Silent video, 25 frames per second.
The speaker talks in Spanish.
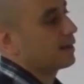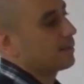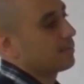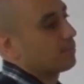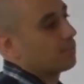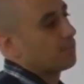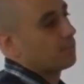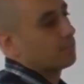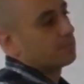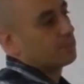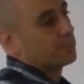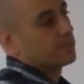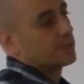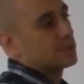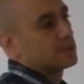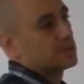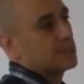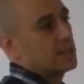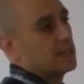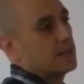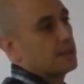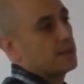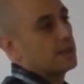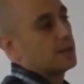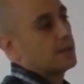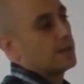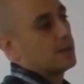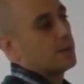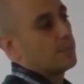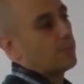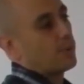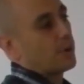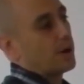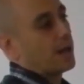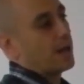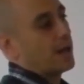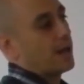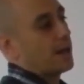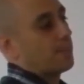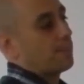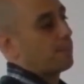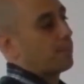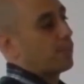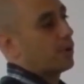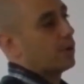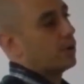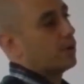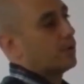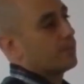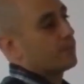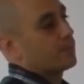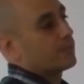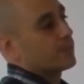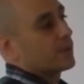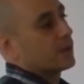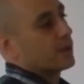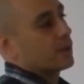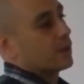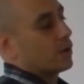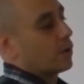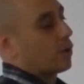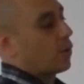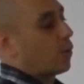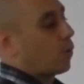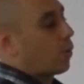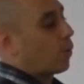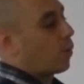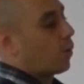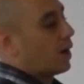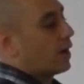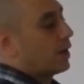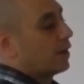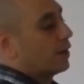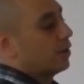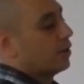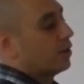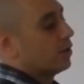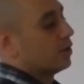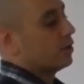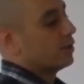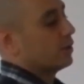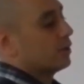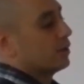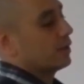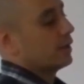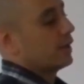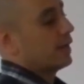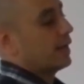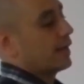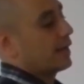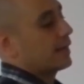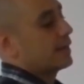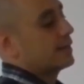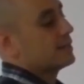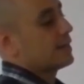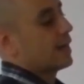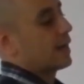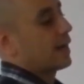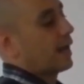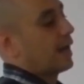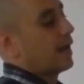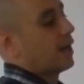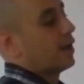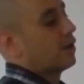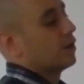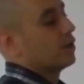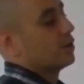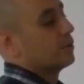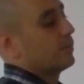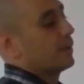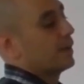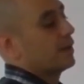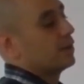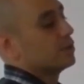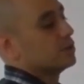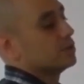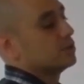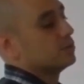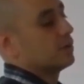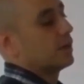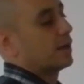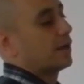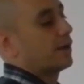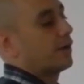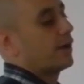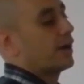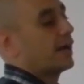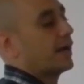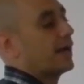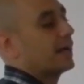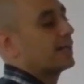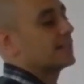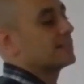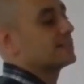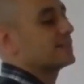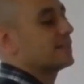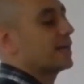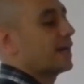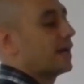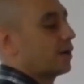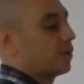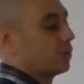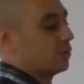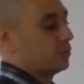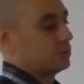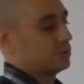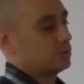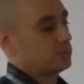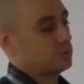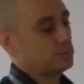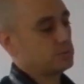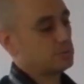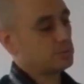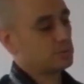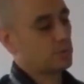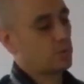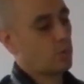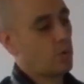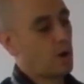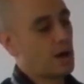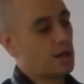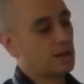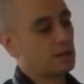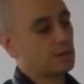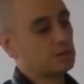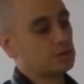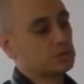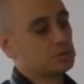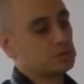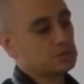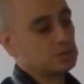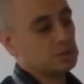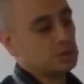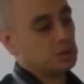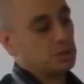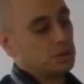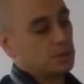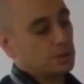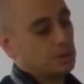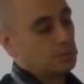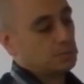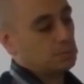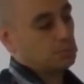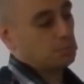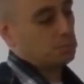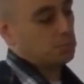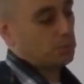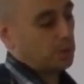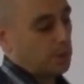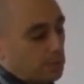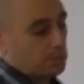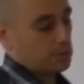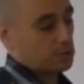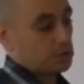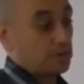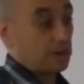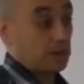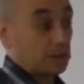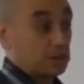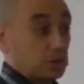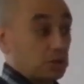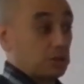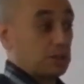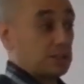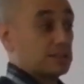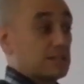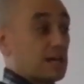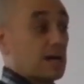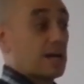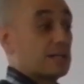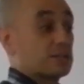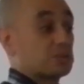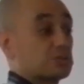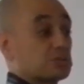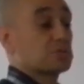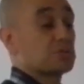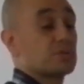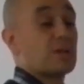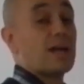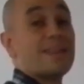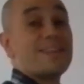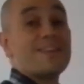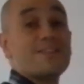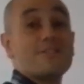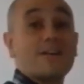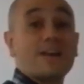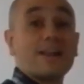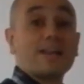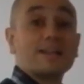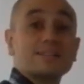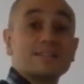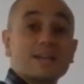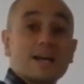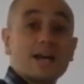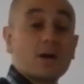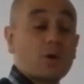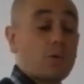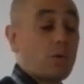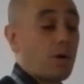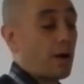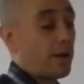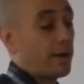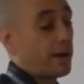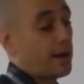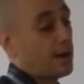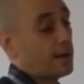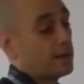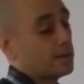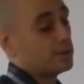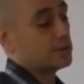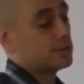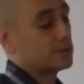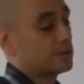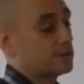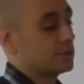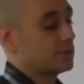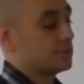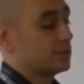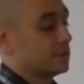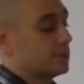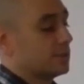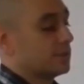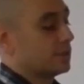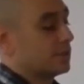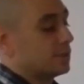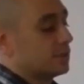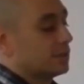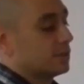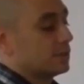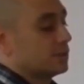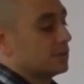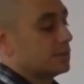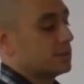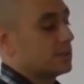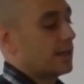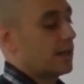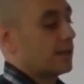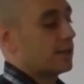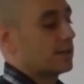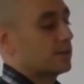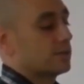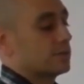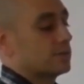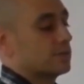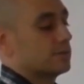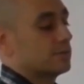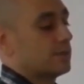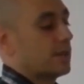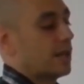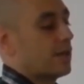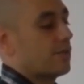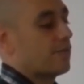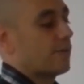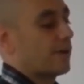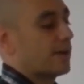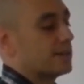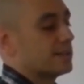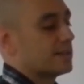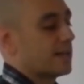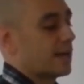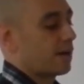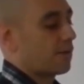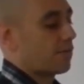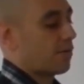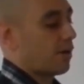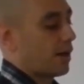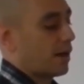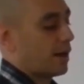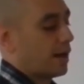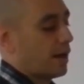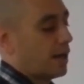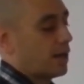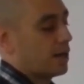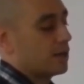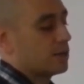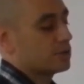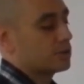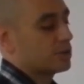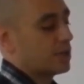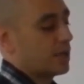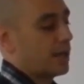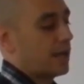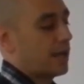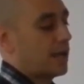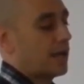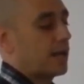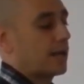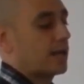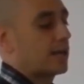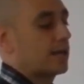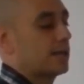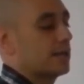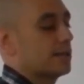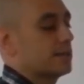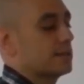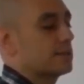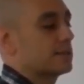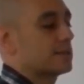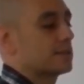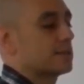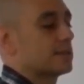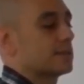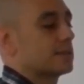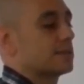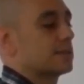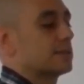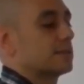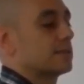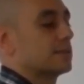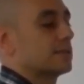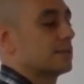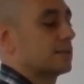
tienen. ¿sí? Por ejemplo, cuando x a la 2 menos 9 es 0. ¿Cuándo? Podemos factorizar, esto es una diferencia de cuadrados, ¿cierto? Una diferencia de cuadrados, x.